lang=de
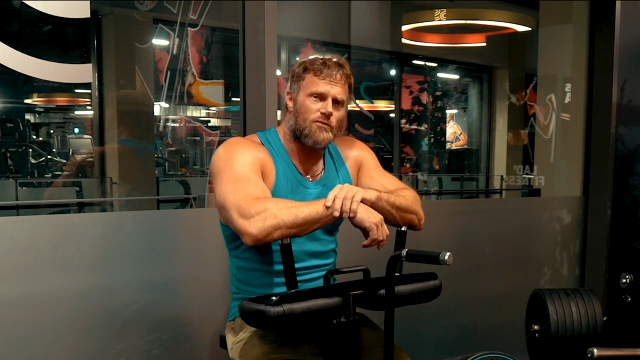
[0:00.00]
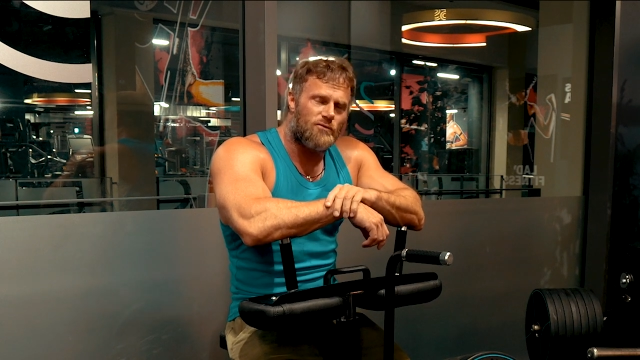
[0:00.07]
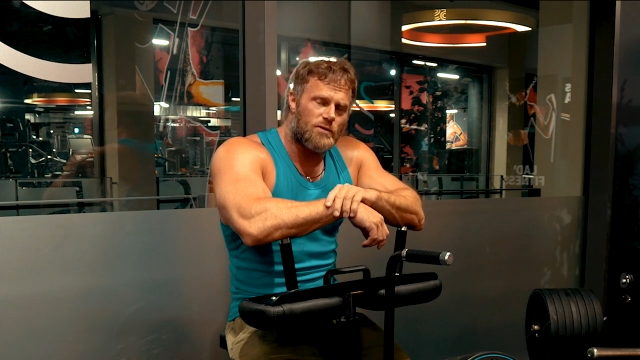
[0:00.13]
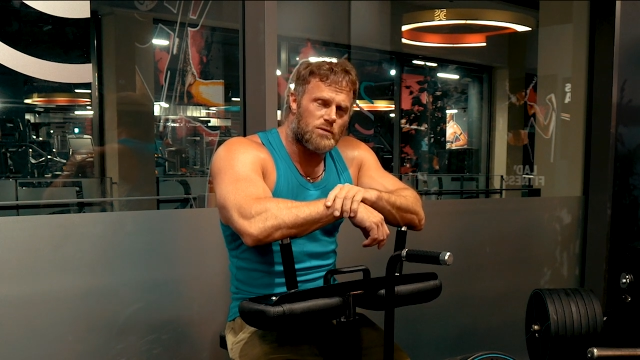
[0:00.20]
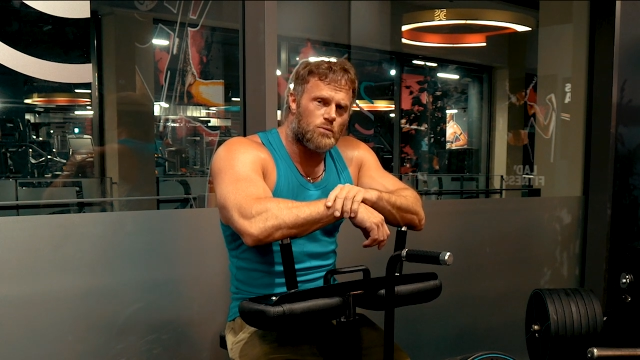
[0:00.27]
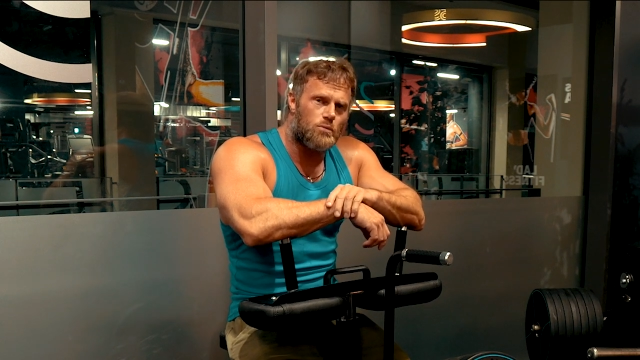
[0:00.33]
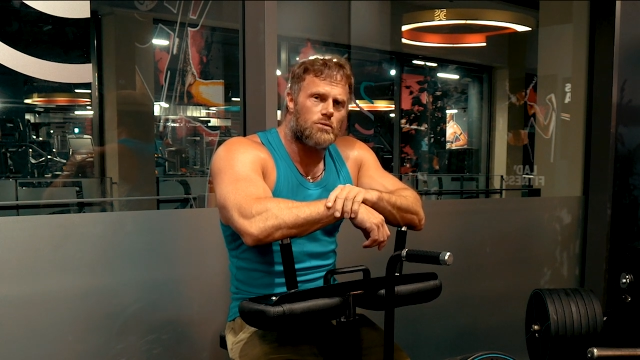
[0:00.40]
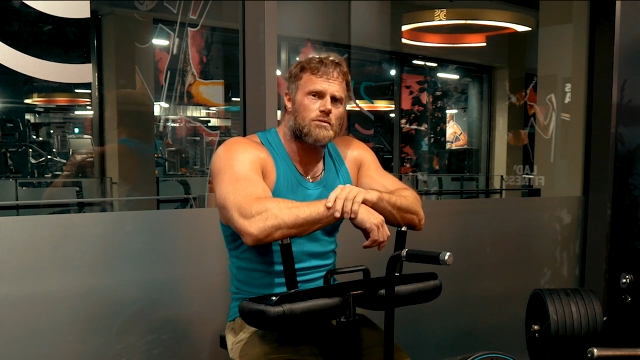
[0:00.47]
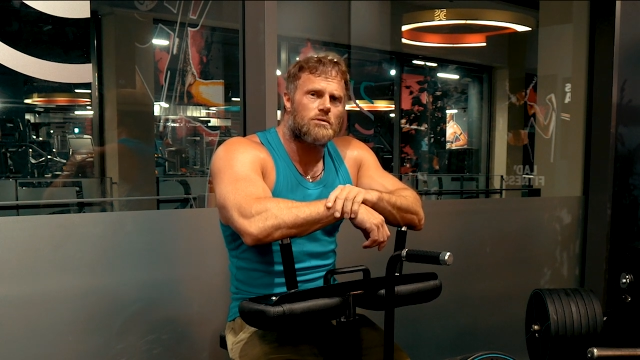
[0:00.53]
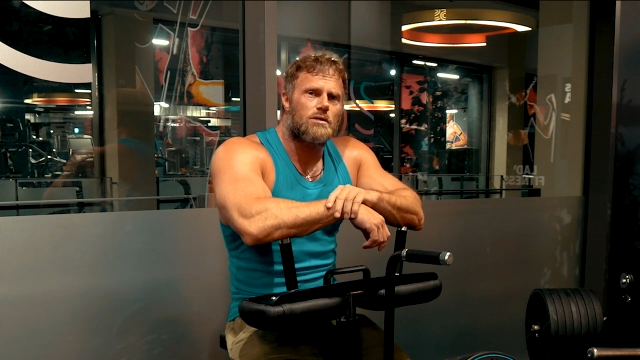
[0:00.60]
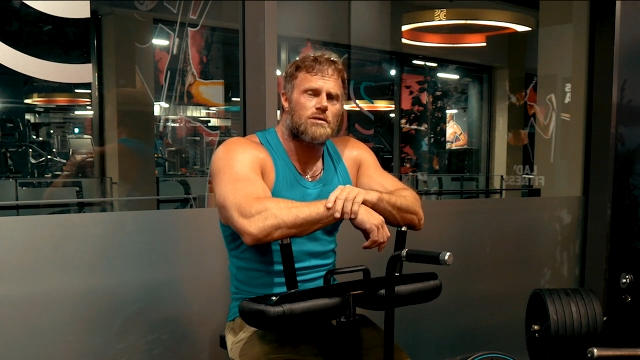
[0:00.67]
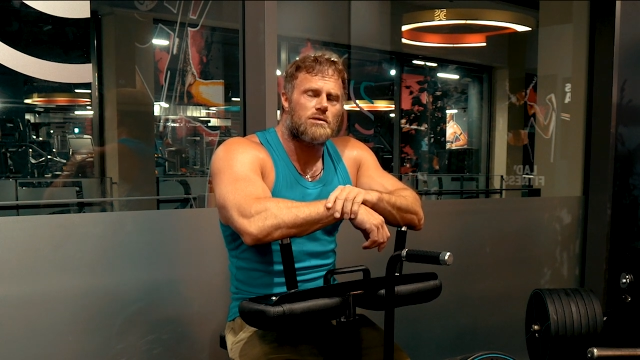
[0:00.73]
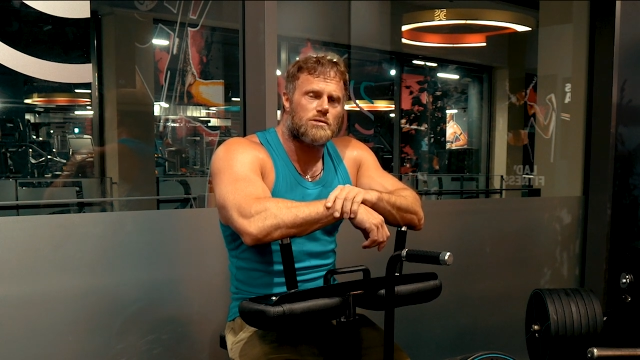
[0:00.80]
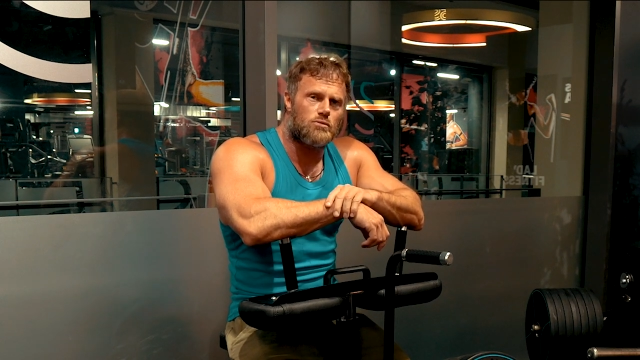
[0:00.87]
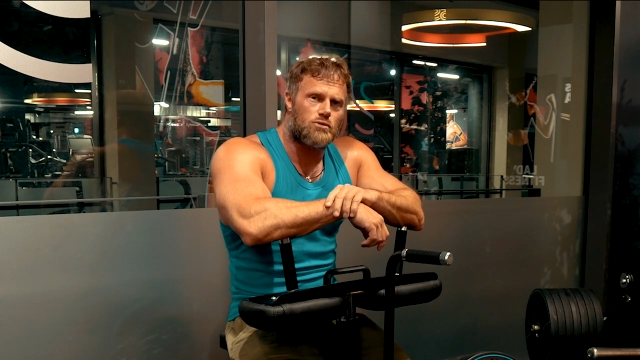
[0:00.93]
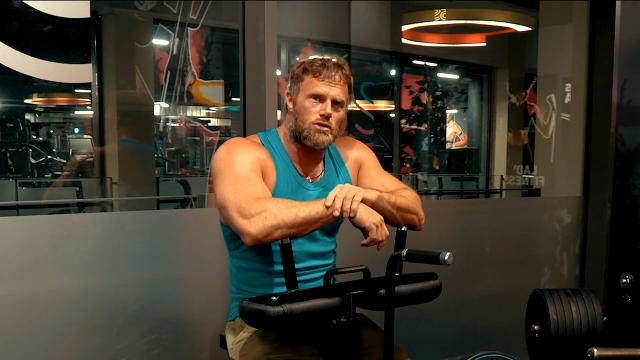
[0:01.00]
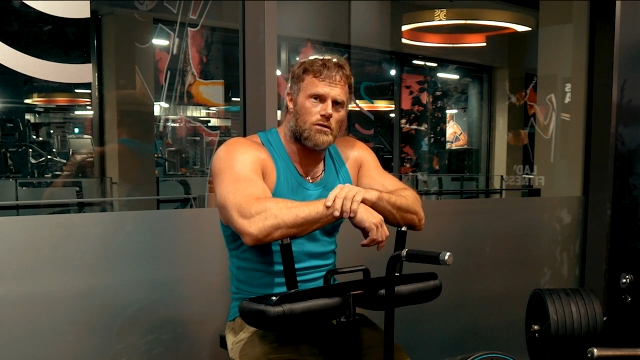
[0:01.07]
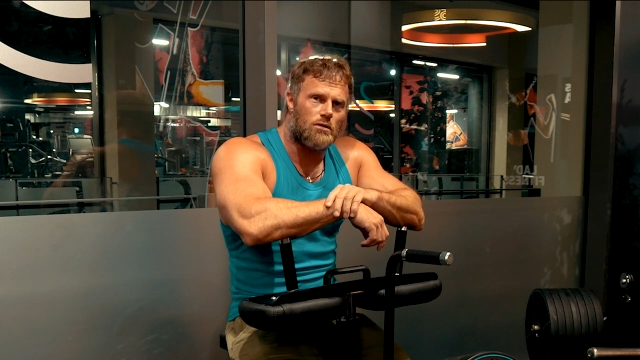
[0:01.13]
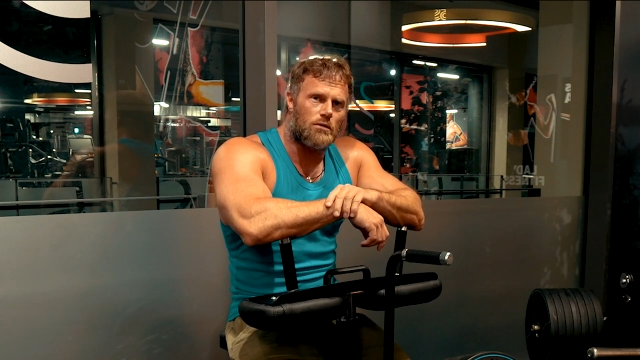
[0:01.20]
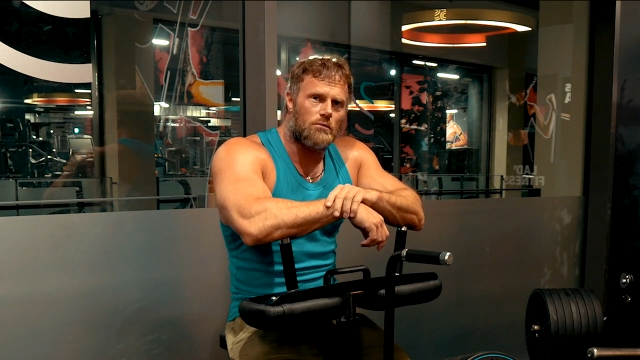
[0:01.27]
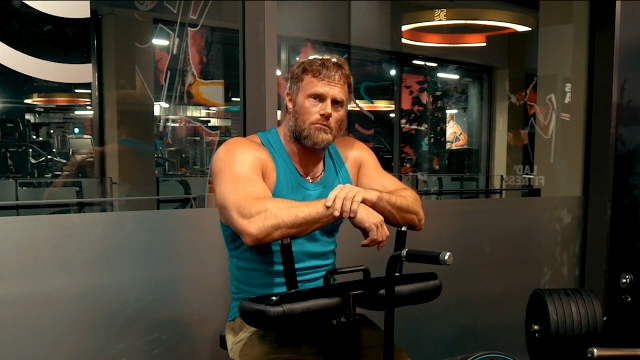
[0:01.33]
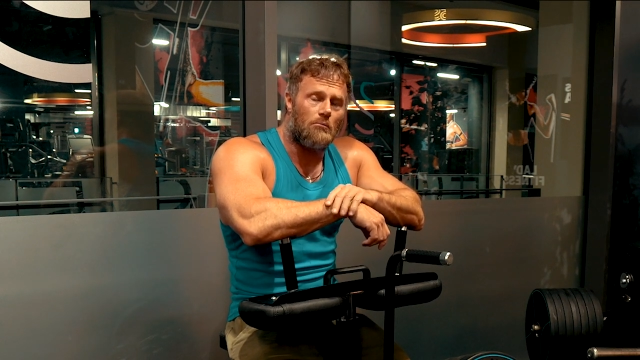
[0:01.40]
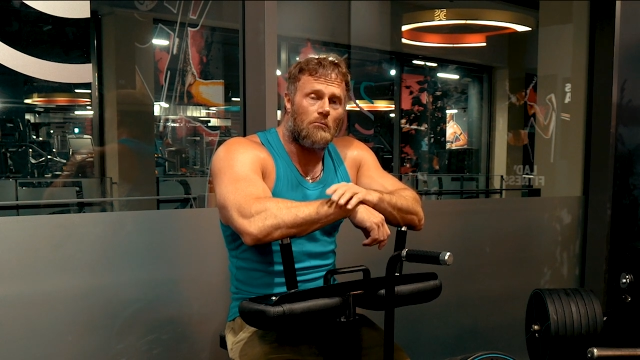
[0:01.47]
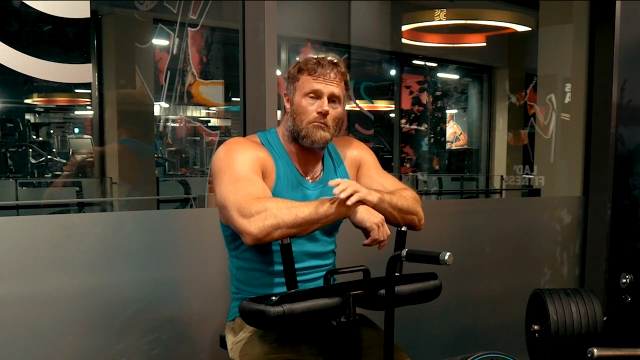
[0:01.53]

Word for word: versuchen zu schocken.